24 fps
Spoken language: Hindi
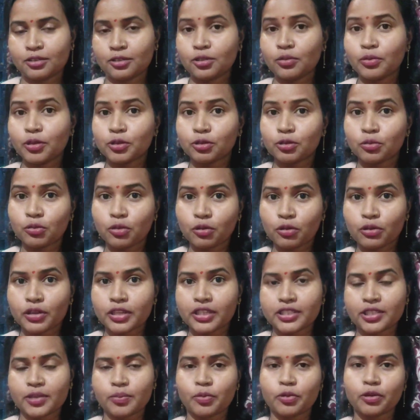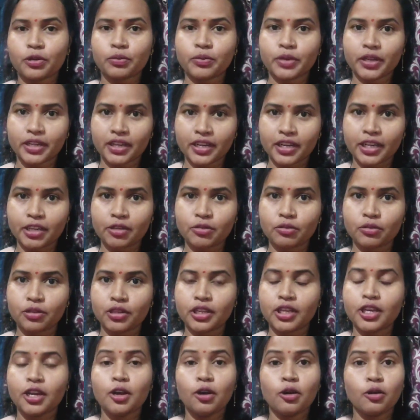जो मैं तुम लोगों के सपोर्ट में खड़ी
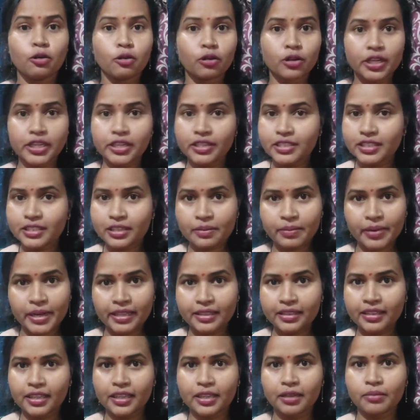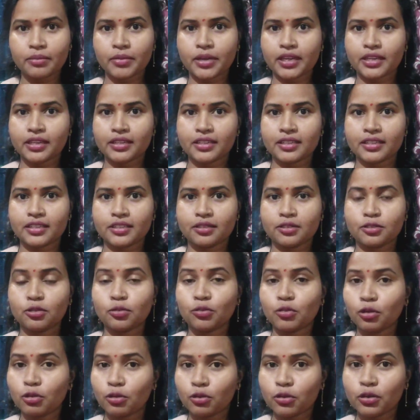हुई ऑडियंस का बात नहीं मानी
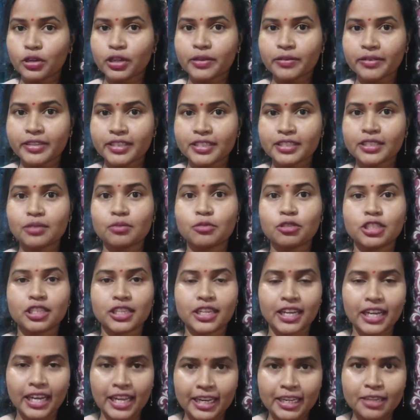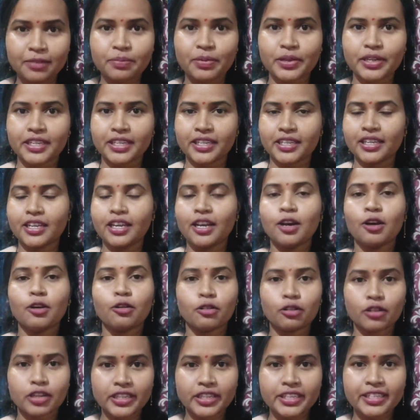तुम लोगों की वजह से मुझे गाली पड़ी
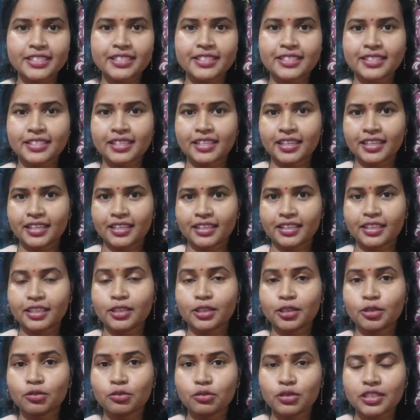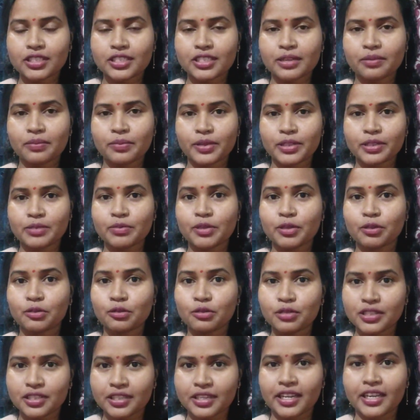ऑडियंस से कि क्यों इसके बीच में
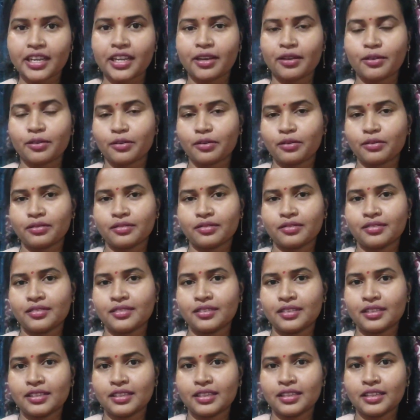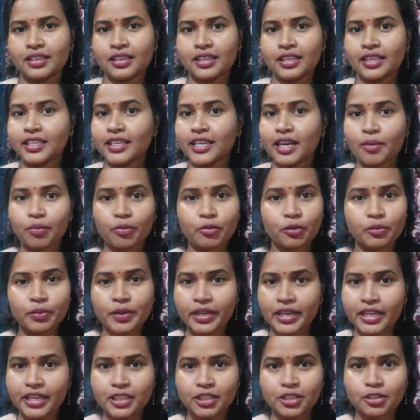घुस रहे हो ये आपको
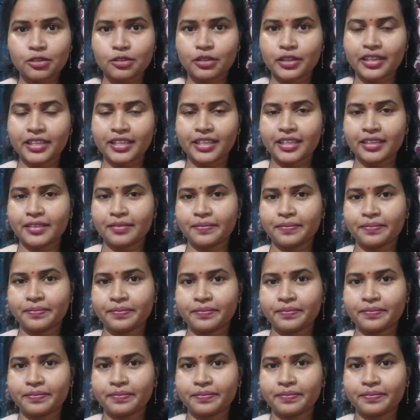भी नहीं छोड़ेगी